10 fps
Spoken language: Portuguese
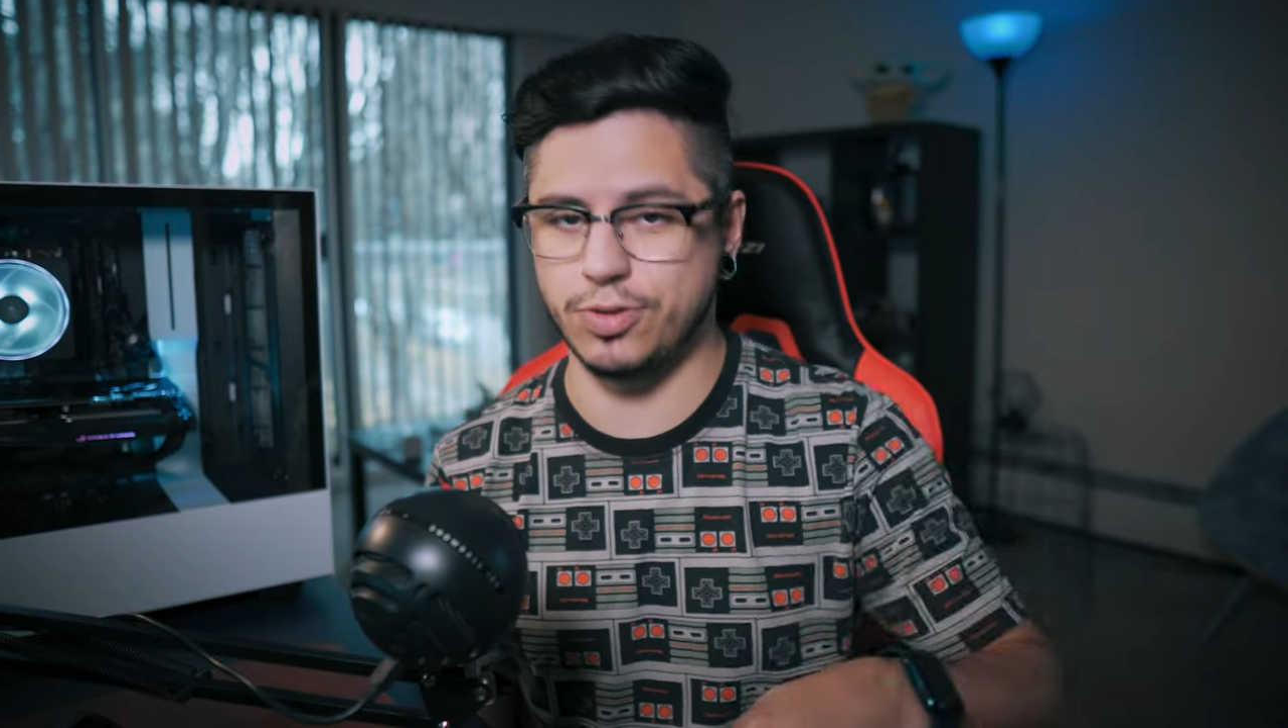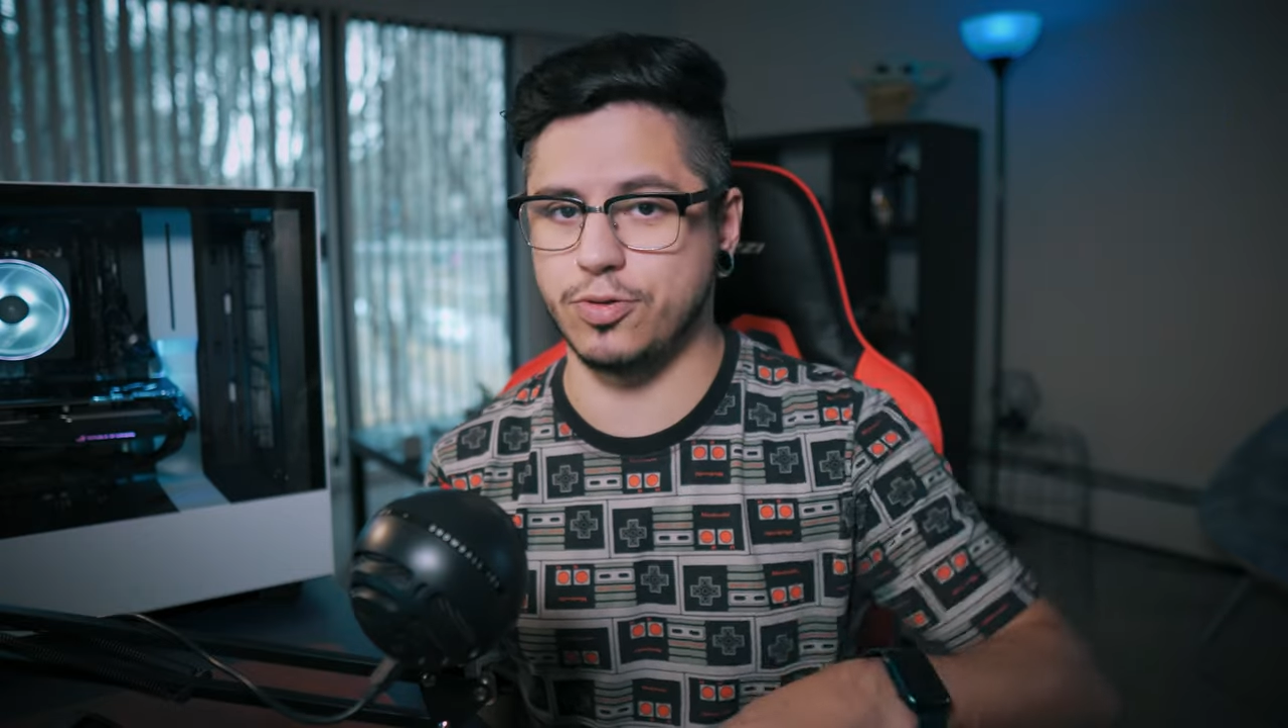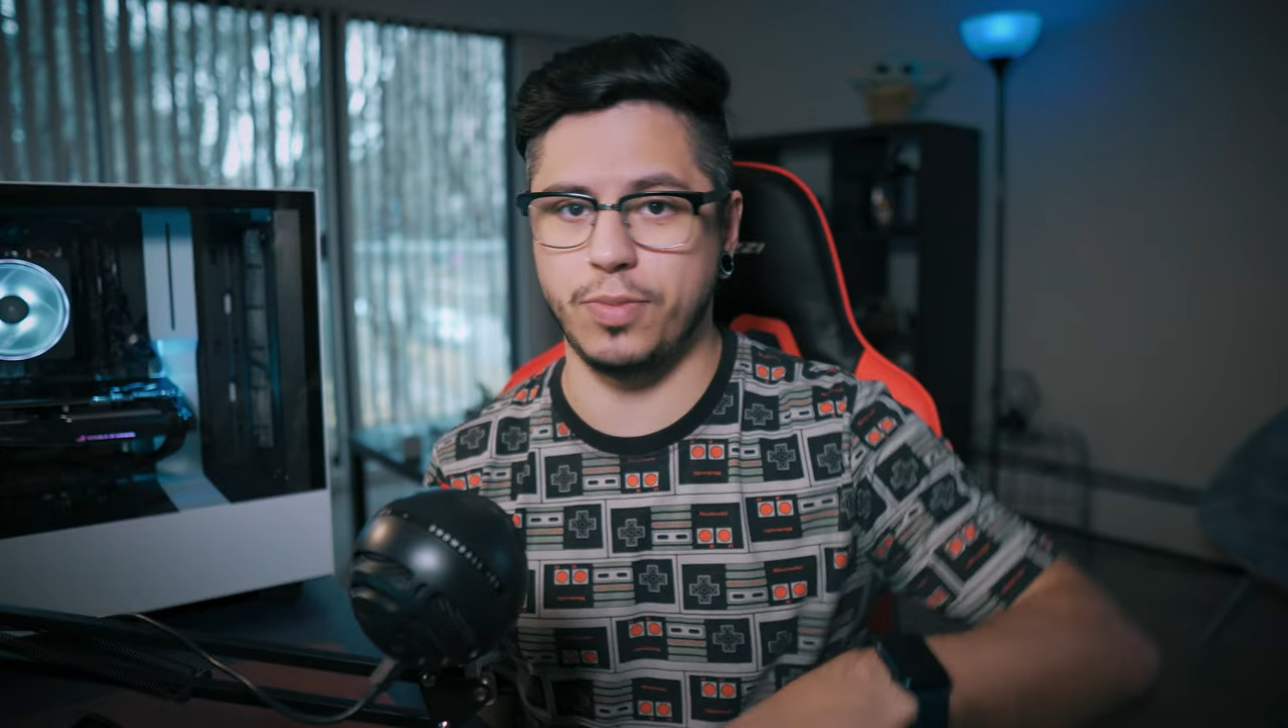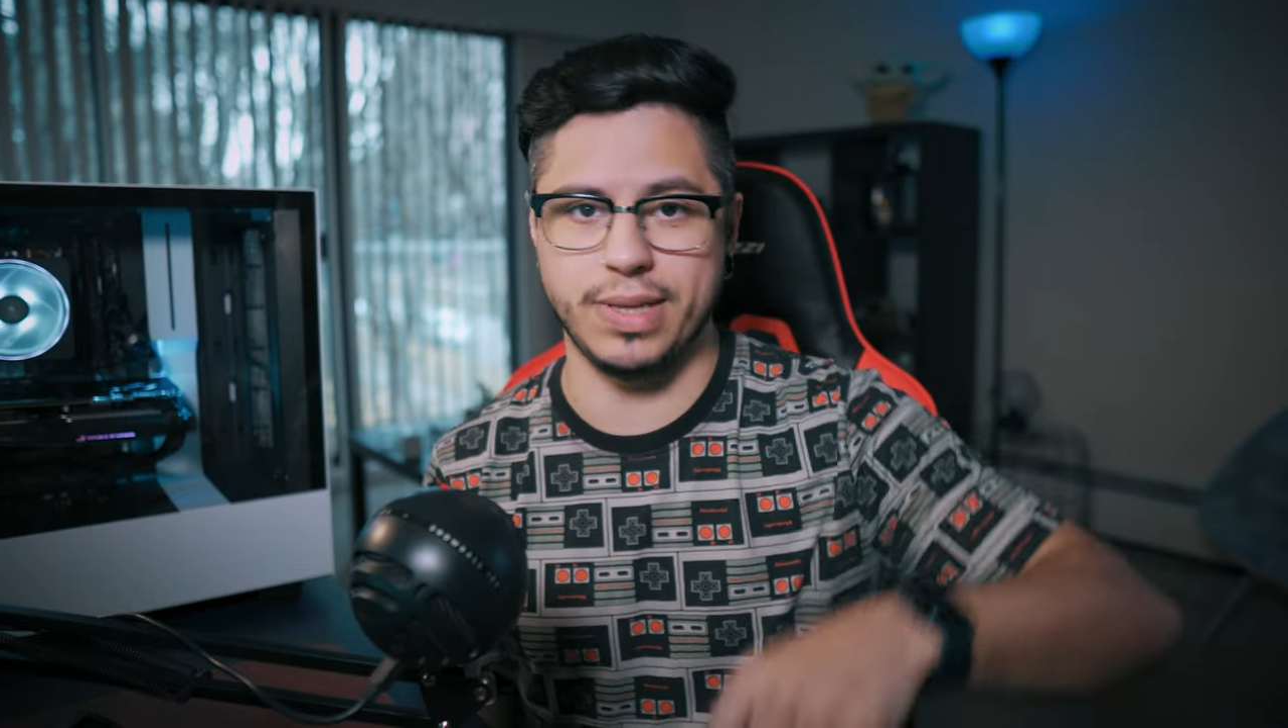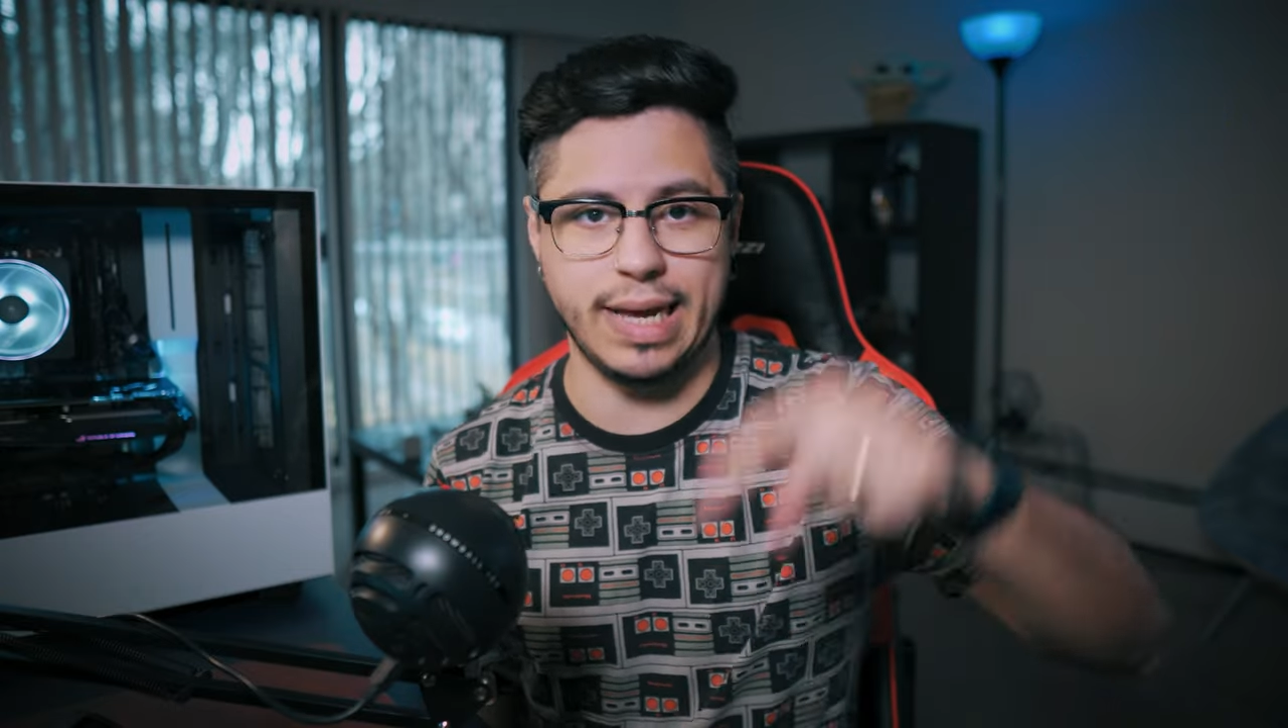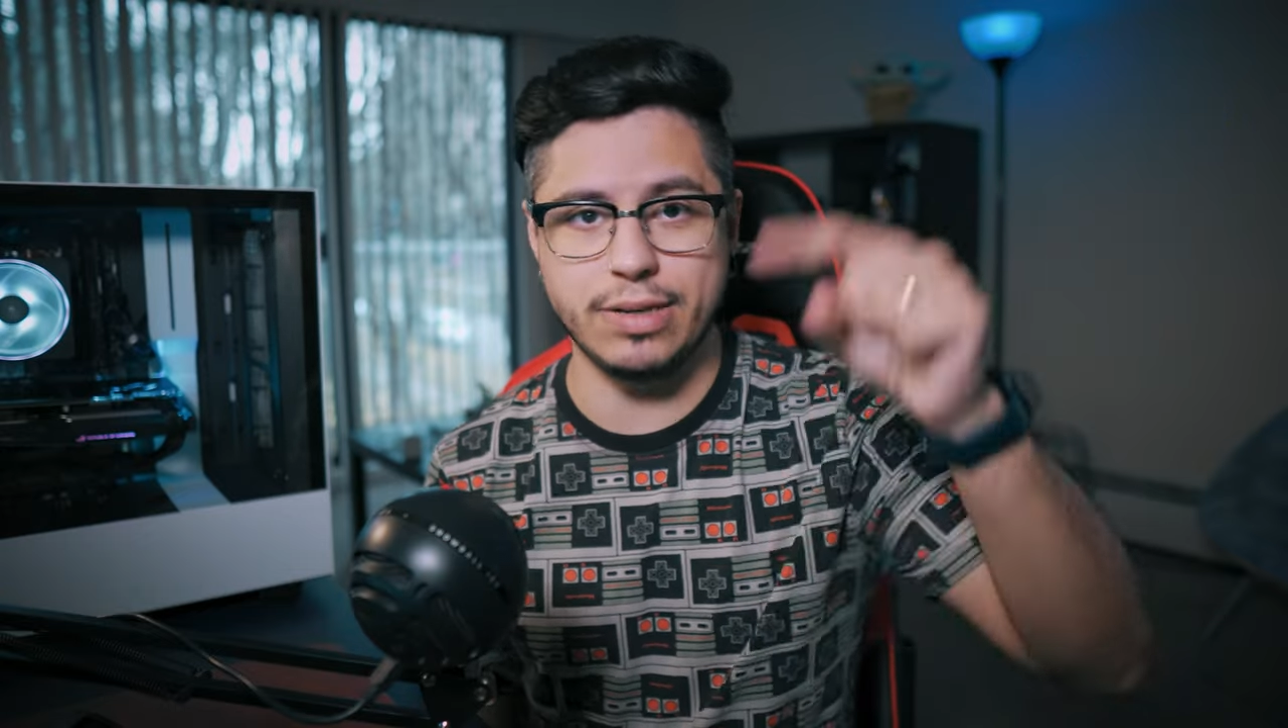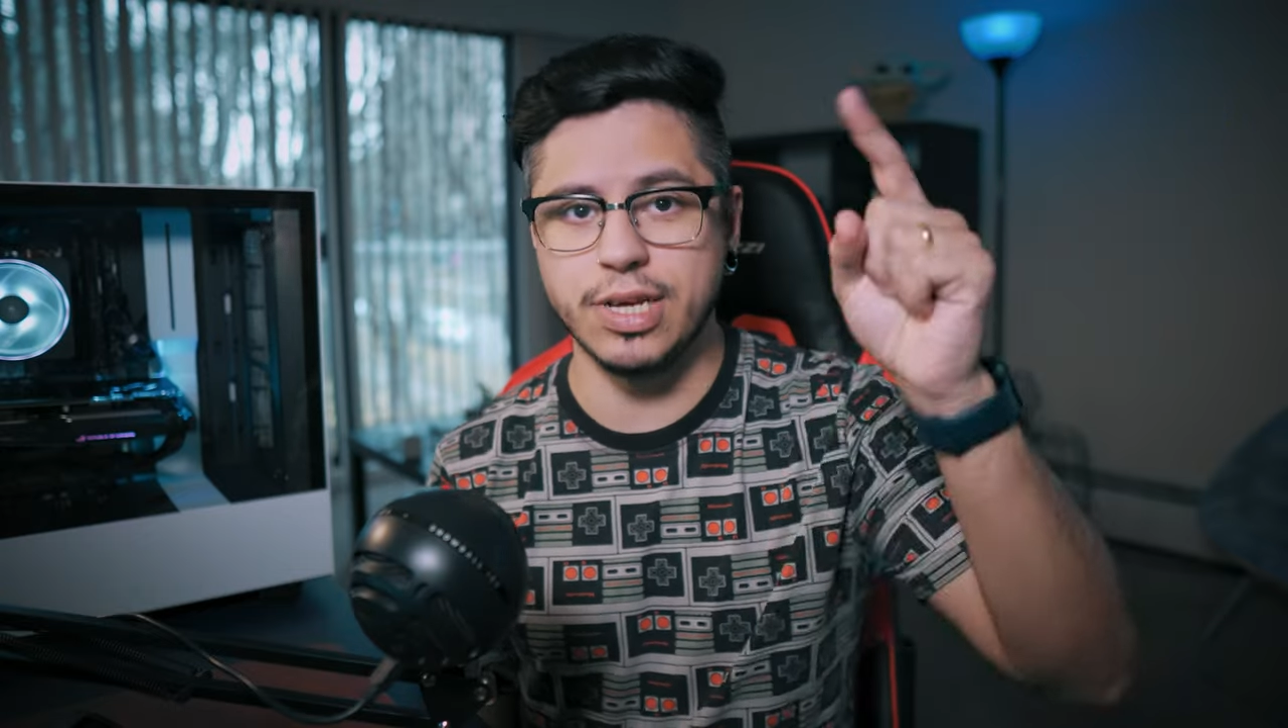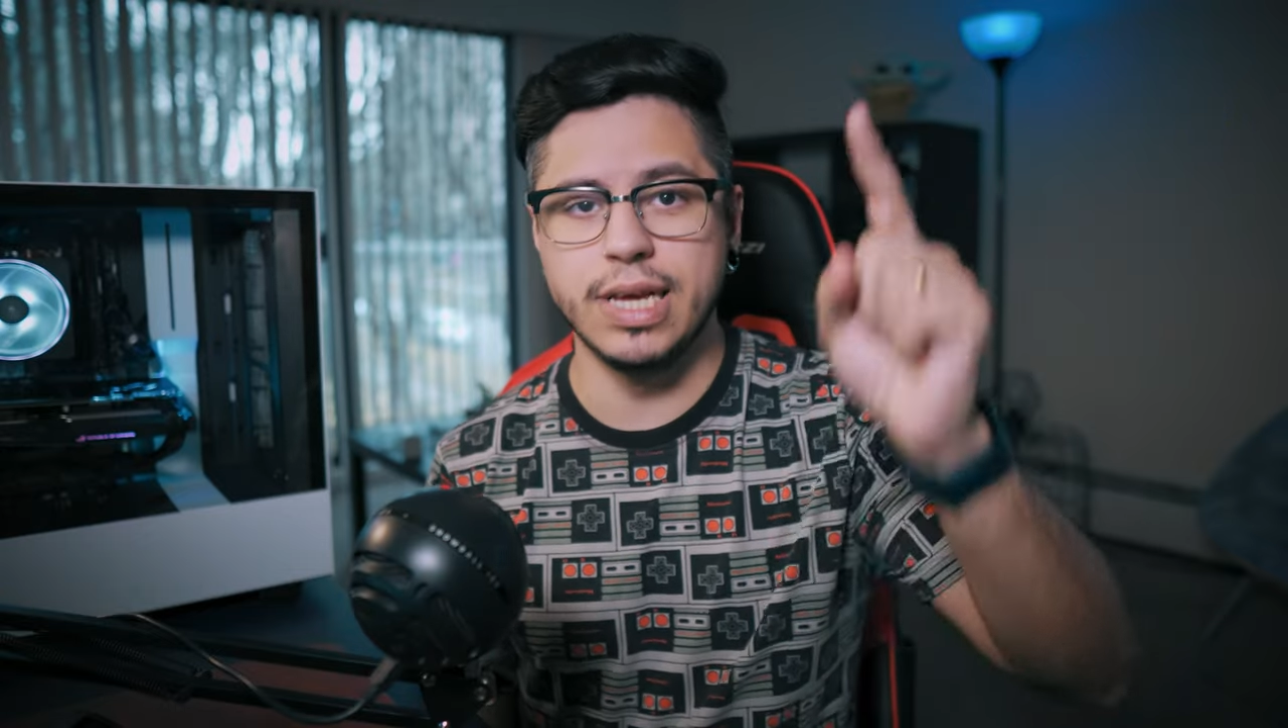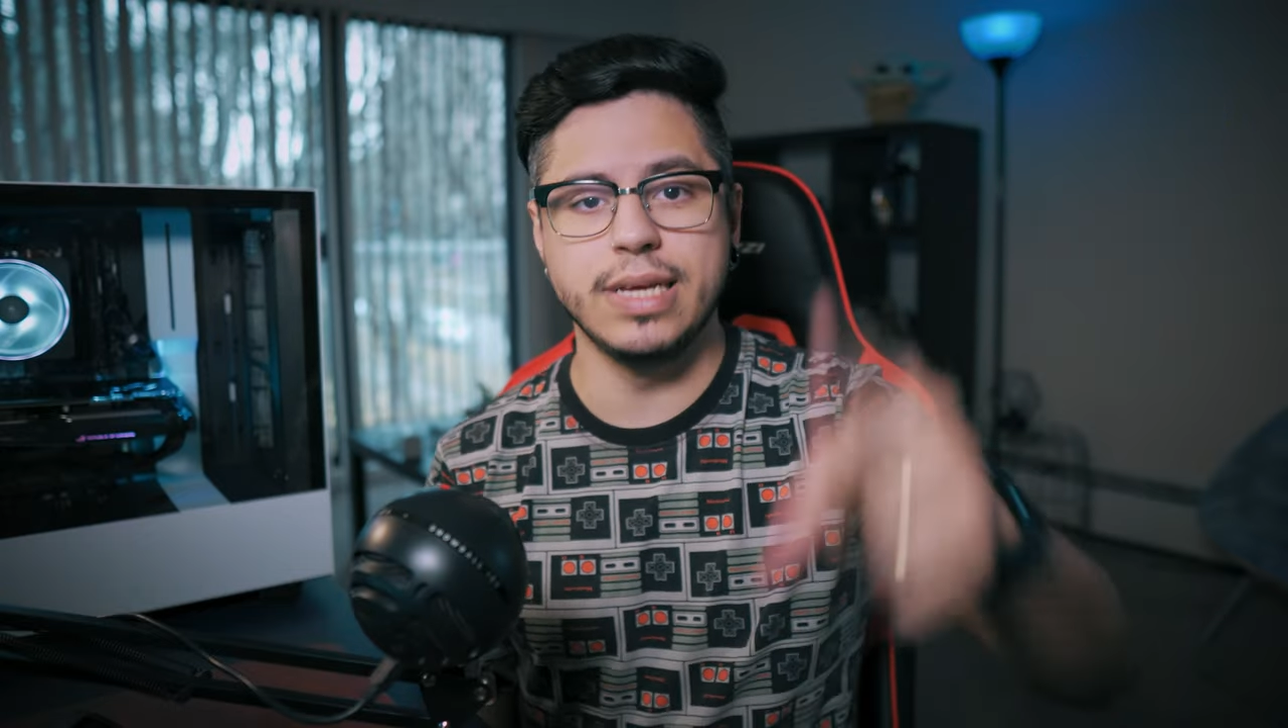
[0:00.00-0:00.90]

seus comentários.